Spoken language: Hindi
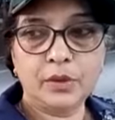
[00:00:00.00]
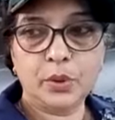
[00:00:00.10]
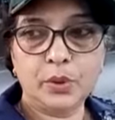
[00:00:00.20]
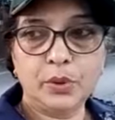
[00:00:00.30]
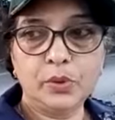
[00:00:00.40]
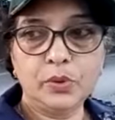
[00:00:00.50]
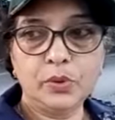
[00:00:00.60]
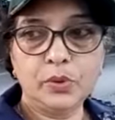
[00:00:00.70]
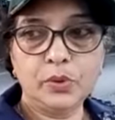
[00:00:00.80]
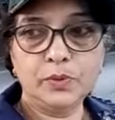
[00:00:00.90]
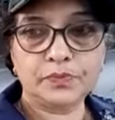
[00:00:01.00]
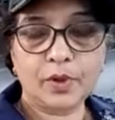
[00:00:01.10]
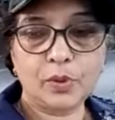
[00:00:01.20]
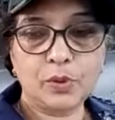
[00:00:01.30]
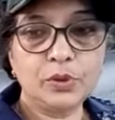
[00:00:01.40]
तो
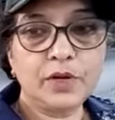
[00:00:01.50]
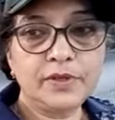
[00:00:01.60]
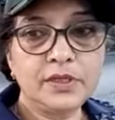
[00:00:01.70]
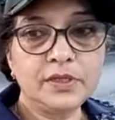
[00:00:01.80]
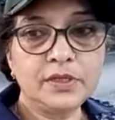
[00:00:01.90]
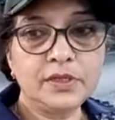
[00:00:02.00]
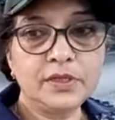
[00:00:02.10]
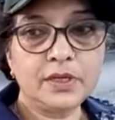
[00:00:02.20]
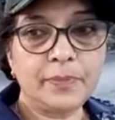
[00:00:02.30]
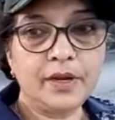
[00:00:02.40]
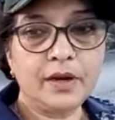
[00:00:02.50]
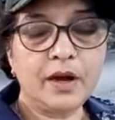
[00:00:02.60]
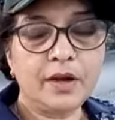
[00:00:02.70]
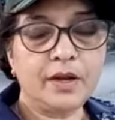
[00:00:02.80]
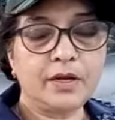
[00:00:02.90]
खुदाबंद अपने
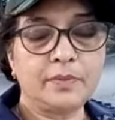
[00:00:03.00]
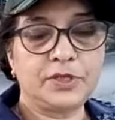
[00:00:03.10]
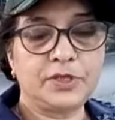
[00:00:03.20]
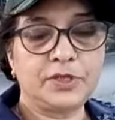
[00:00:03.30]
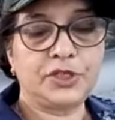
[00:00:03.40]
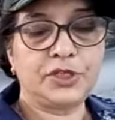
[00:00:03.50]
हर एक बच्चे को